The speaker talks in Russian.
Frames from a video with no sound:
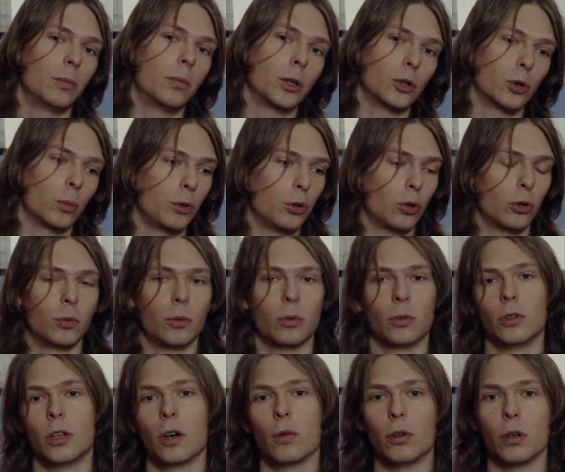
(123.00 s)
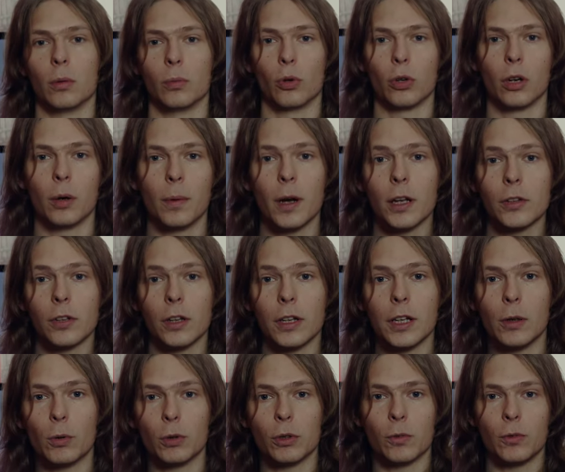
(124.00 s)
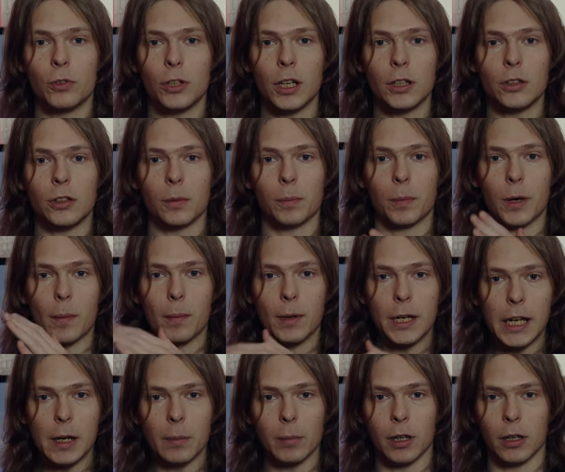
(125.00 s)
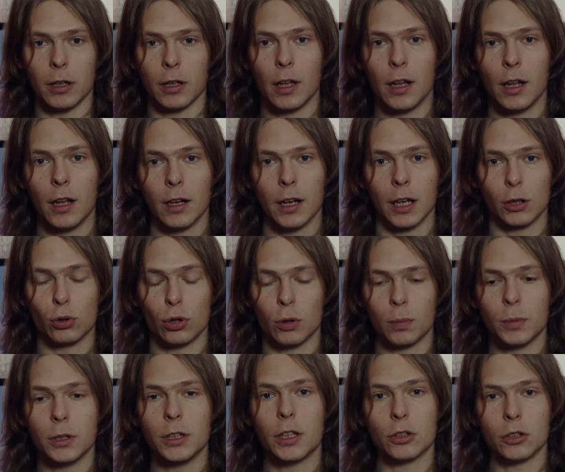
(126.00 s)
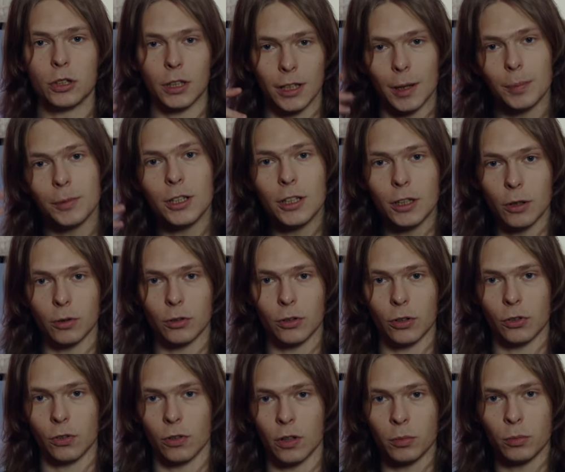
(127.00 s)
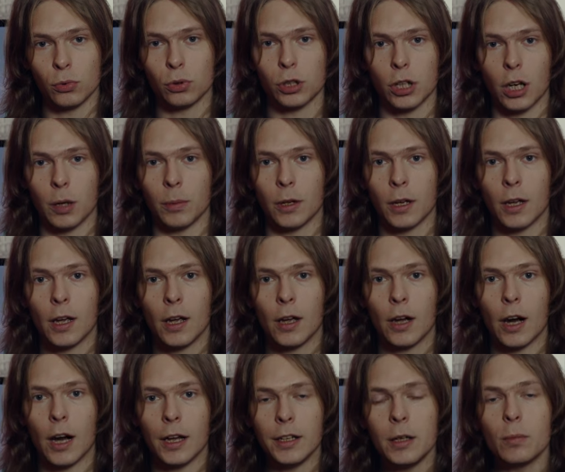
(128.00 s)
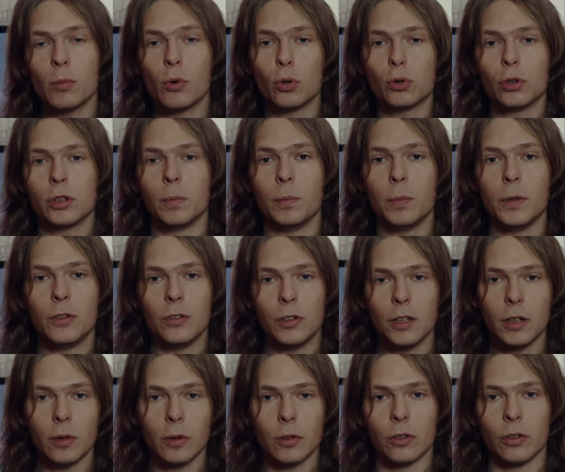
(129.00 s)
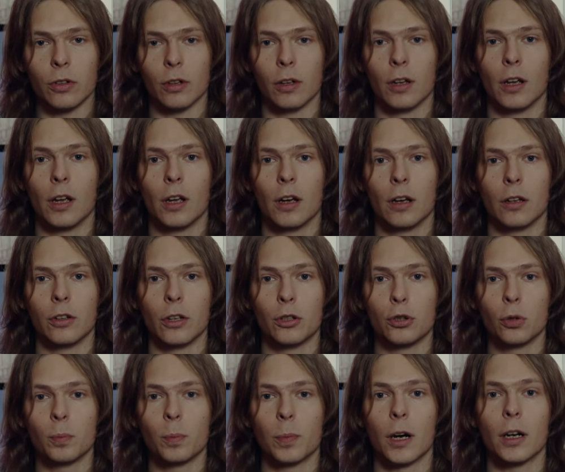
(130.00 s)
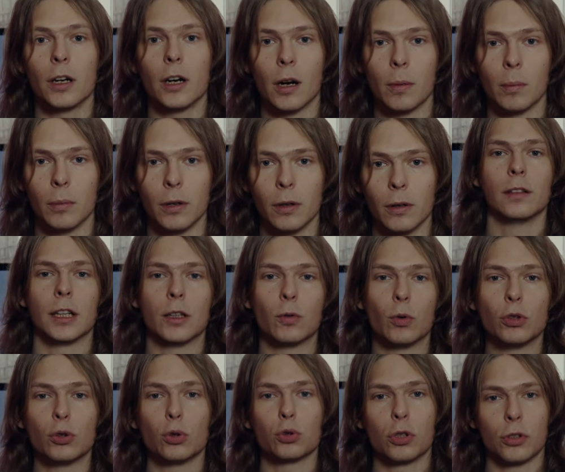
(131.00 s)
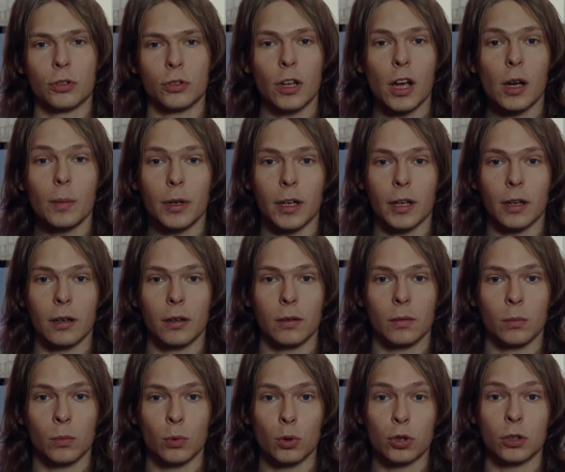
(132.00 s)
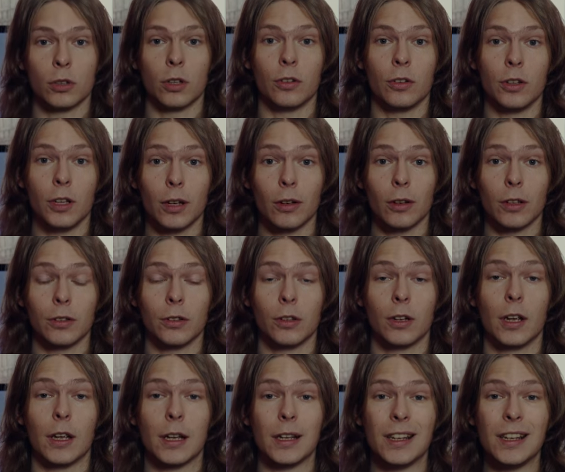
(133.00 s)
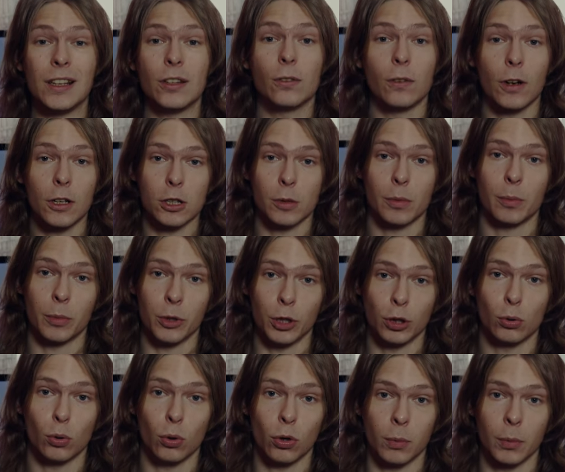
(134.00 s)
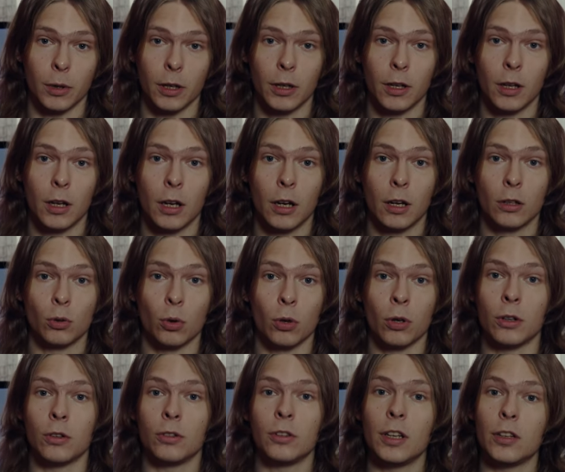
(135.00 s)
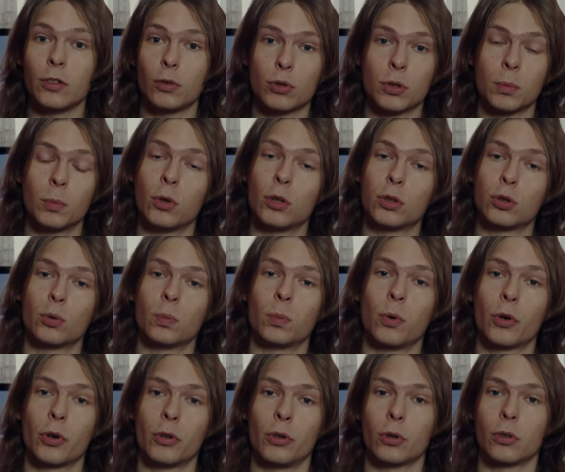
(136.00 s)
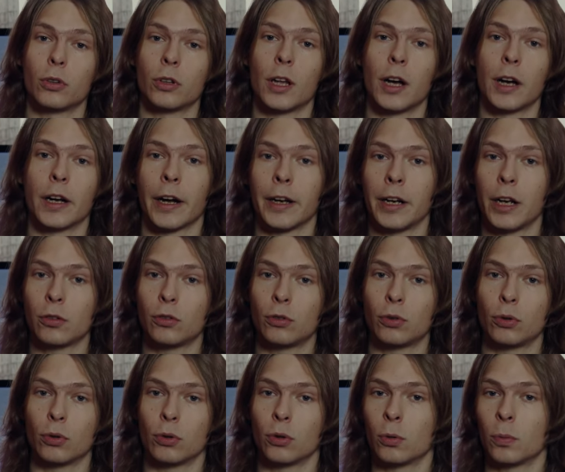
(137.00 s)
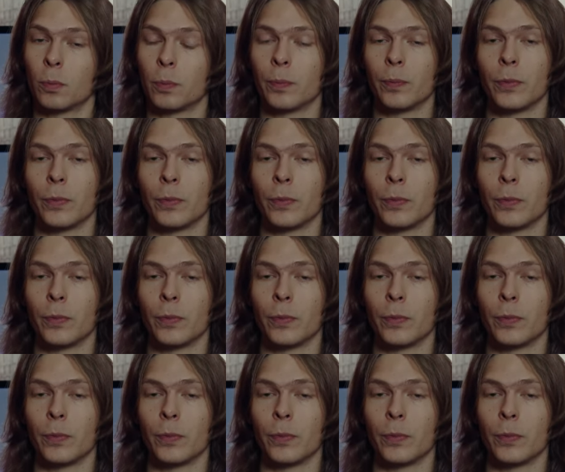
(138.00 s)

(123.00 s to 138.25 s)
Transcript: потом идет довольно много баса, и вот все эти проблемы, которым мы должны адаптироваться своими ушами, они могут компенсироваться за счет программы. Так вот, то же самое можно сделать и с вашими мониторами. Но здесь уже больше упор идет на коррекцию